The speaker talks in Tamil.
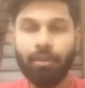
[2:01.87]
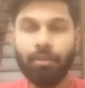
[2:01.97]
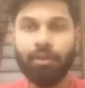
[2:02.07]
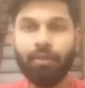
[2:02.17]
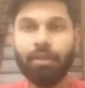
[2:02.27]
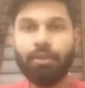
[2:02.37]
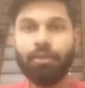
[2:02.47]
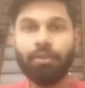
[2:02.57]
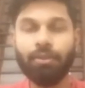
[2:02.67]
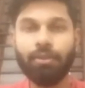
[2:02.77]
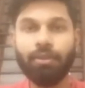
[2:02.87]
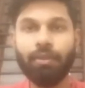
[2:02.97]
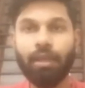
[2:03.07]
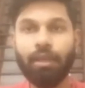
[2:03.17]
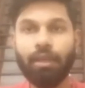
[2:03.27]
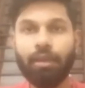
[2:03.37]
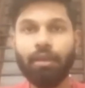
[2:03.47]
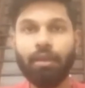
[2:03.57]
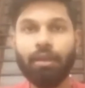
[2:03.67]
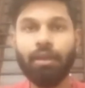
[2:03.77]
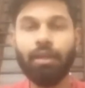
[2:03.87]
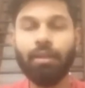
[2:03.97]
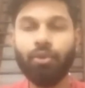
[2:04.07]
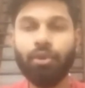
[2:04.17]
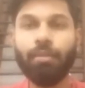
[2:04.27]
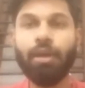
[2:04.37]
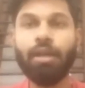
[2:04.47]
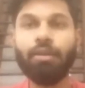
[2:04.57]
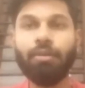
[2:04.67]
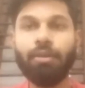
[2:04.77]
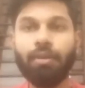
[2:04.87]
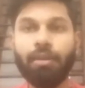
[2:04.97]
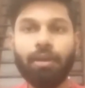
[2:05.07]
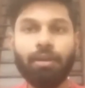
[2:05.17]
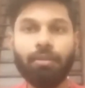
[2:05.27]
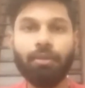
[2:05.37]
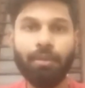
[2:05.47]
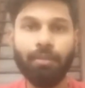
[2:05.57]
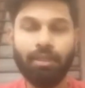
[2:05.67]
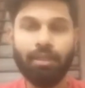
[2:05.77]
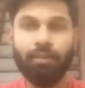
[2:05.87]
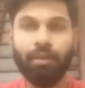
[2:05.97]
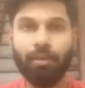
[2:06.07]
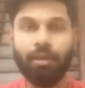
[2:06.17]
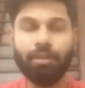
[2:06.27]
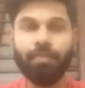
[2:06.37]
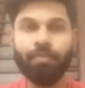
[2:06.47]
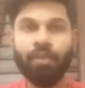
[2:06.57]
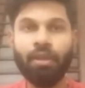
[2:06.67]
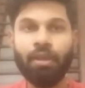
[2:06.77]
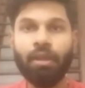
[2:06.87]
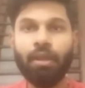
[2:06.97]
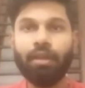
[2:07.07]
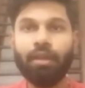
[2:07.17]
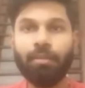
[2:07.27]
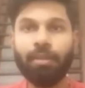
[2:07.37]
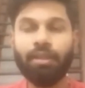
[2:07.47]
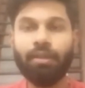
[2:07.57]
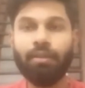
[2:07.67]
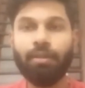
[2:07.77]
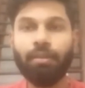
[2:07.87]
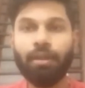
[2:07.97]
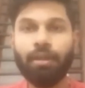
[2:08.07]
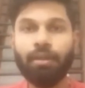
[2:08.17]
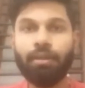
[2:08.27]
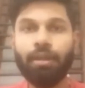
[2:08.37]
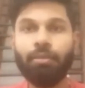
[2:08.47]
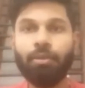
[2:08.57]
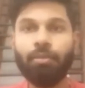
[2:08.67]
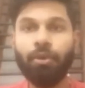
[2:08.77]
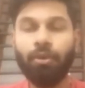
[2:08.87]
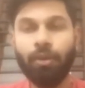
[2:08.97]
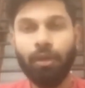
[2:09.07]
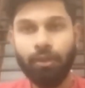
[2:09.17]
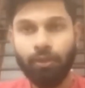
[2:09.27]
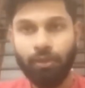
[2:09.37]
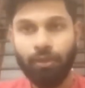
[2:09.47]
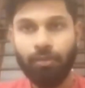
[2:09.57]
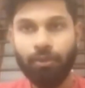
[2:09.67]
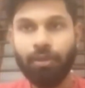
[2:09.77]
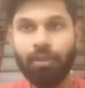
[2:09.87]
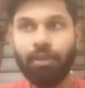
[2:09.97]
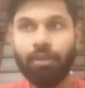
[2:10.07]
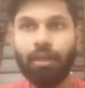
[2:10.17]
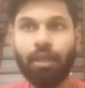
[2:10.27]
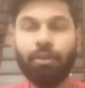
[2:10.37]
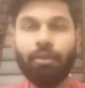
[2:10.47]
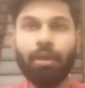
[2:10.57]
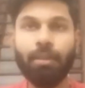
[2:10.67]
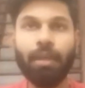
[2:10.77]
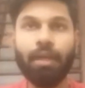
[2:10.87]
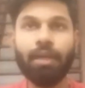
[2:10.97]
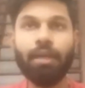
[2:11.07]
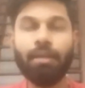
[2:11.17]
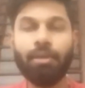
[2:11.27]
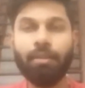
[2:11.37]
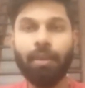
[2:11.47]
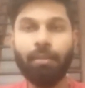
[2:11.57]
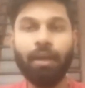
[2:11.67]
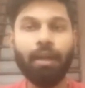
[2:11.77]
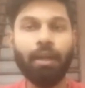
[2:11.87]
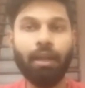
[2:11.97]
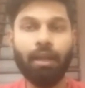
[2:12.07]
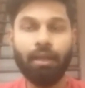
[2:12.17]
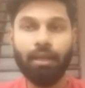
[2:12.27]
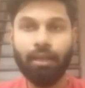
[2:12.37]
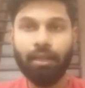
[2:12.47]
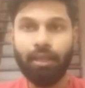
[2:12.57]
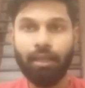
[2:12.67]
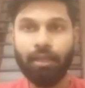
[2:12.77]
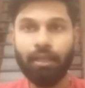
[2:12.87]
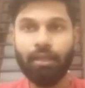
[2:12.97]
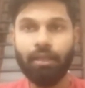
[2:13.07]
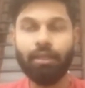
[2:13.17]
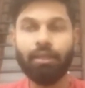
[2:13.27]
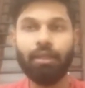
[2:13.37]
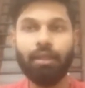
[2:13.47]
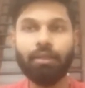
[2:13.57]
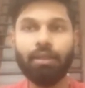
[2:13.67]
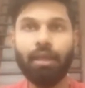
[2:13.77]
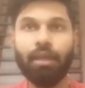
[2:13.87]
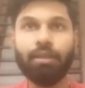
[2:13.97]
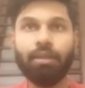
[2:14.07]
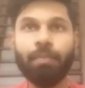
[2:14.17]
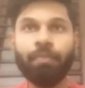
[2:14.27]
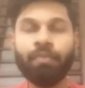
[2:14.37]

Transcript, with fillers: நமக்கு வழித்து தொகுத்து வழங்கியிருக்கிறார்கள் அதில் முக்கியமான ஒரு வழிபாட்டு முறை மந்திர வழிபாடு அந்த மந்திர வழிபாட்டை வந்து நம்ம பொருள் உணர்ந்து சொல்லும் போது அதனுடைய பலன்கள் நமக்கு பன்மனவுகளாக அதிகரிக்கிறது இதுதான் வந்து கருத்து